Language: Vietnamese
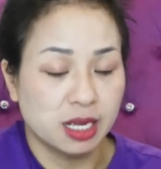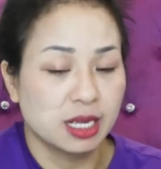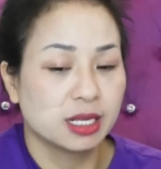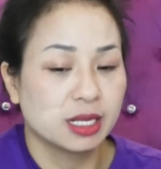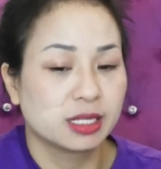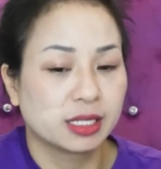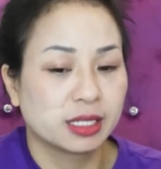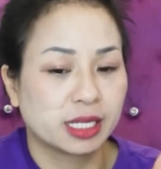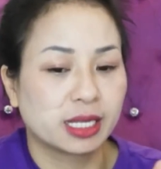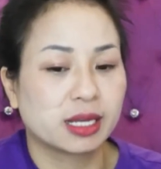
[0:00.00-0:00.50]

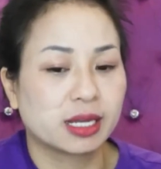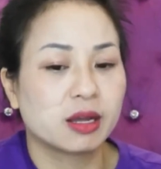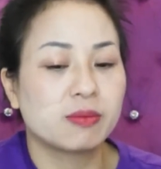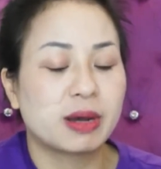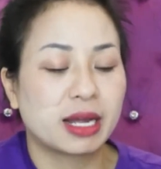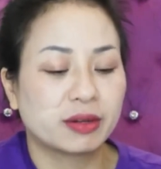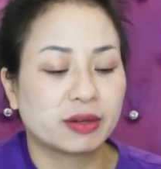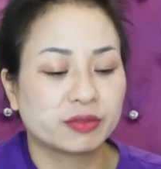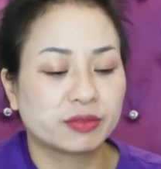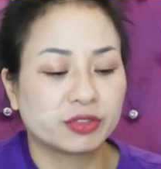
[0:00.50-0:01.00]
thì các
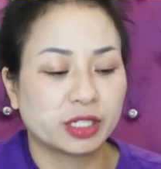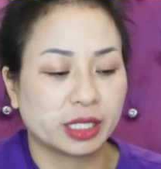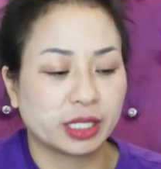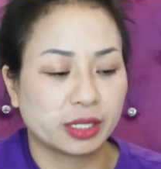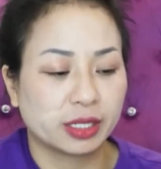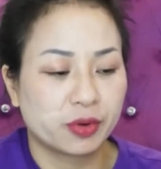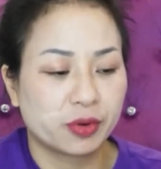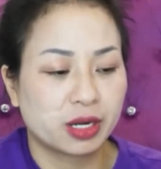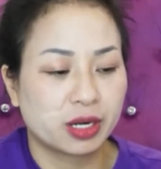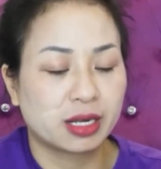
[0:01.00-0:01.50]
bạn phải
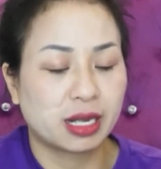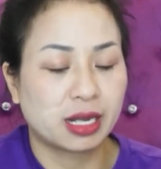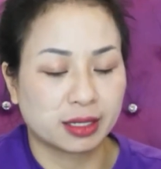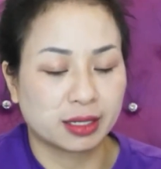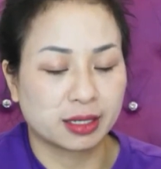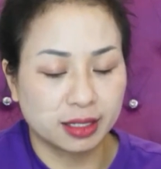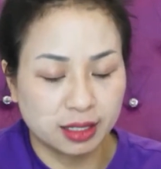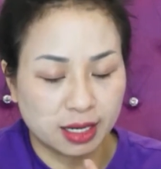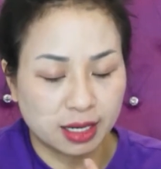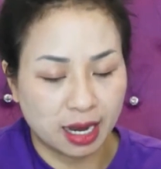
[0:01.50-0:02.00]
khẳng
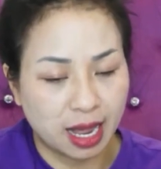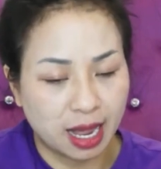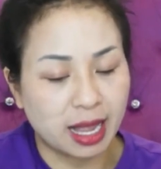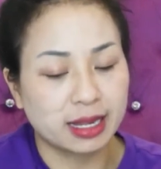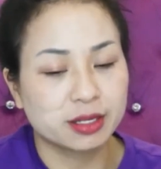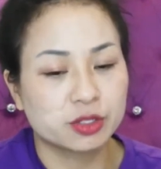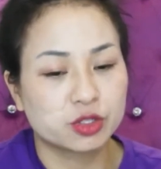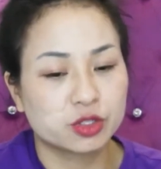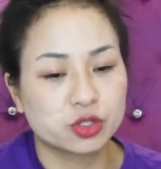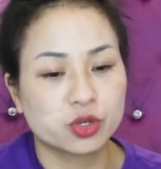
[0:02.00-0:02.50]
định lại
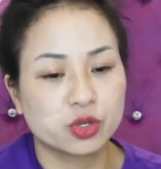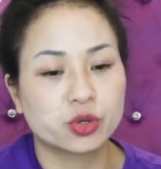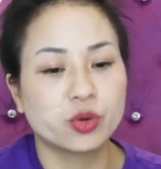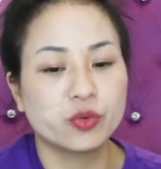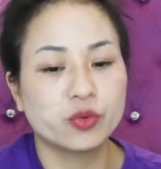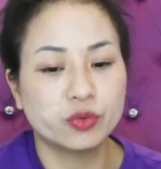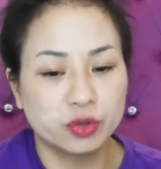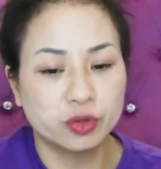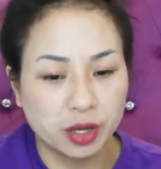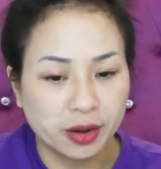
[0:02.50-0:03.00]
cho đối
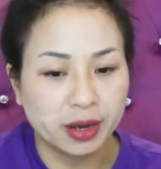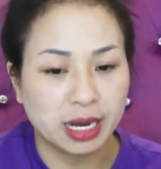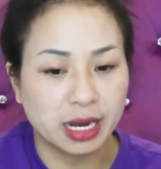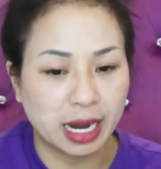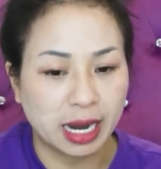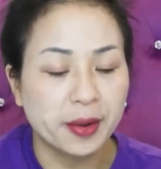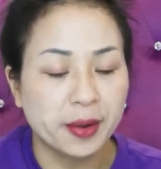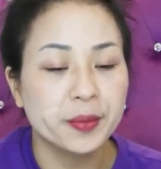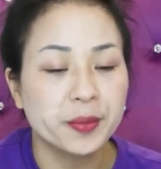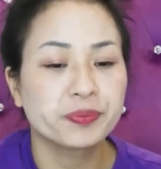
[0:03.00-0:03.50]
phương là